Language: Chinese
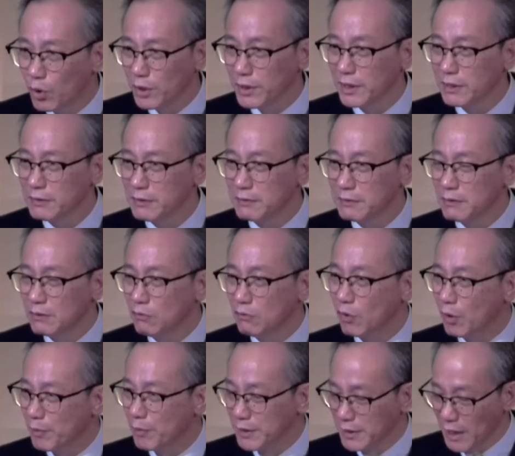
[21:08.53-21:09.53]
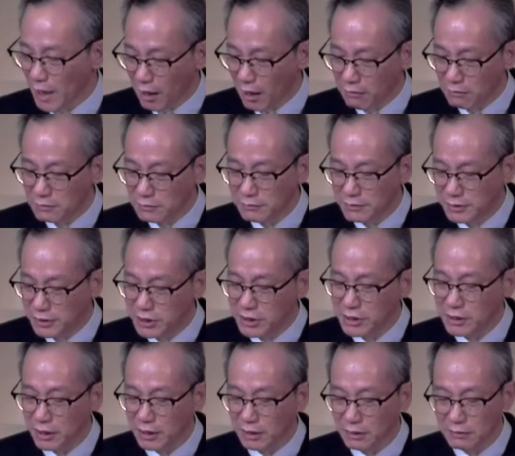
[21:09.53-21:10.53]
不过呢，我们要
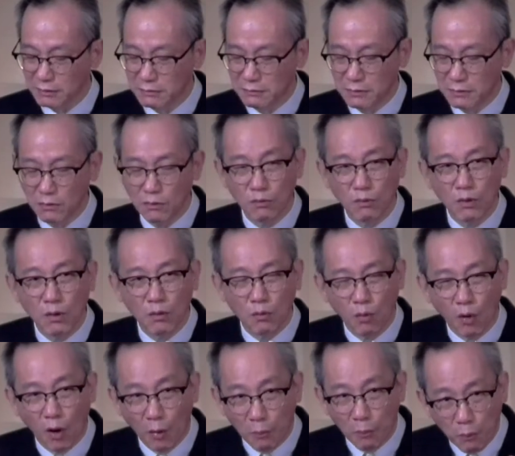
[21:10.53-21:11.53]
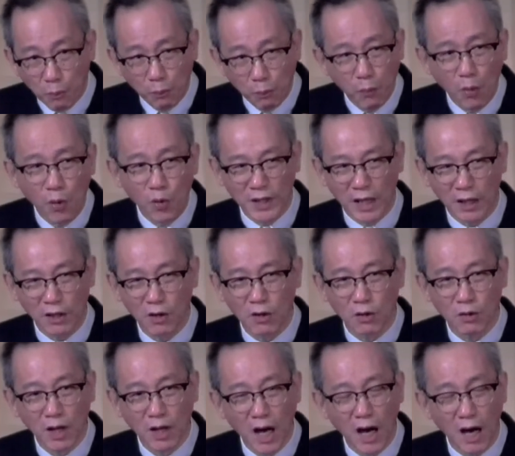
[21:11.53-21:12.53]
记得。我不
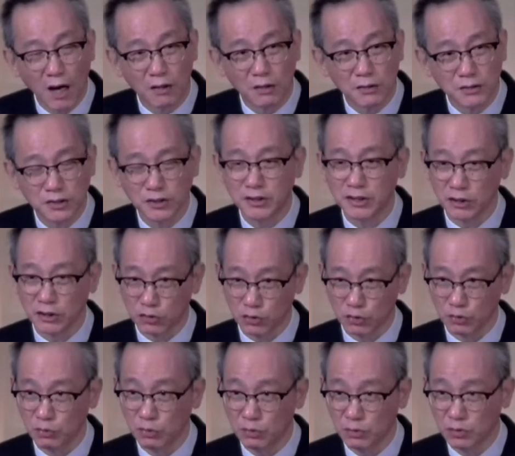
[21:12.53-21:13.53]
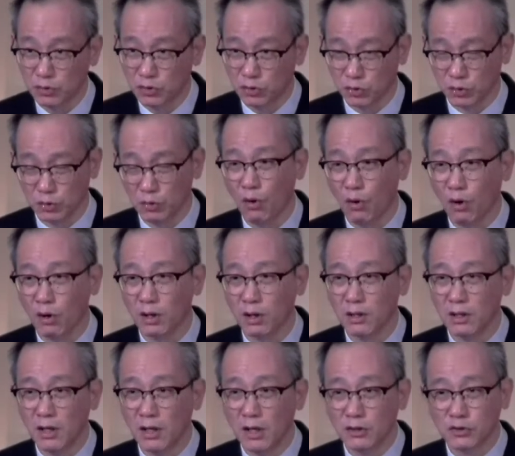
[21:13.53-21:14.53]
能够靠自己存存
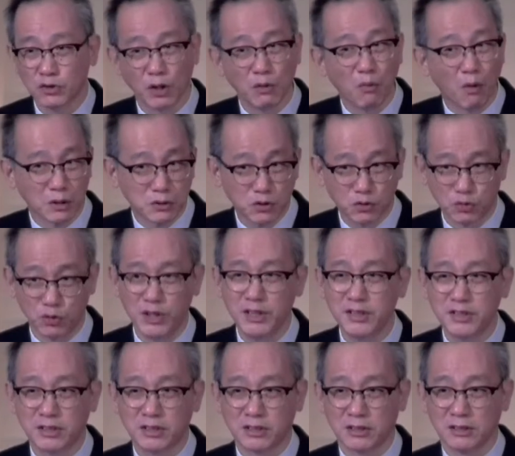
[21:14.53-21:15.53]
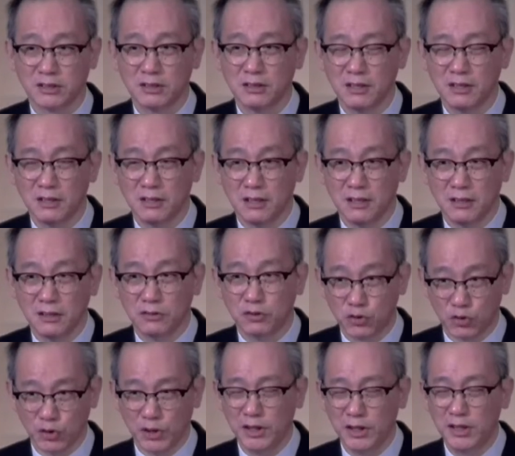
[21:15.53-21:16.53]
活，所以我随时
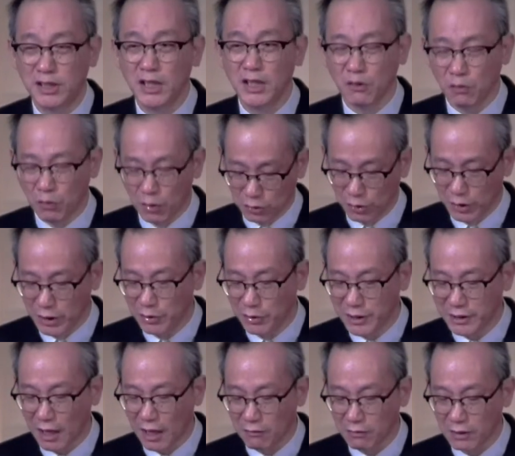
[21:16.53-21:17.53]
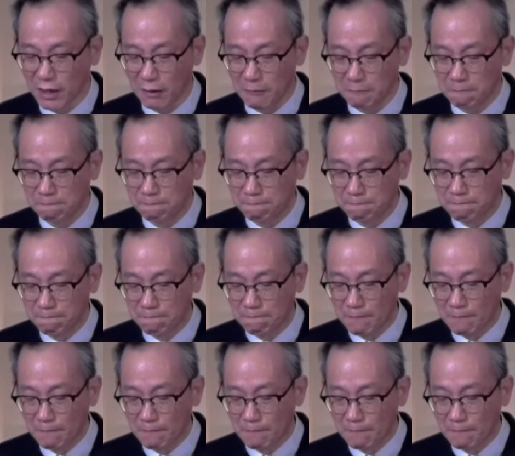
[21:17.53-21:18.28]
随地我都会祷告。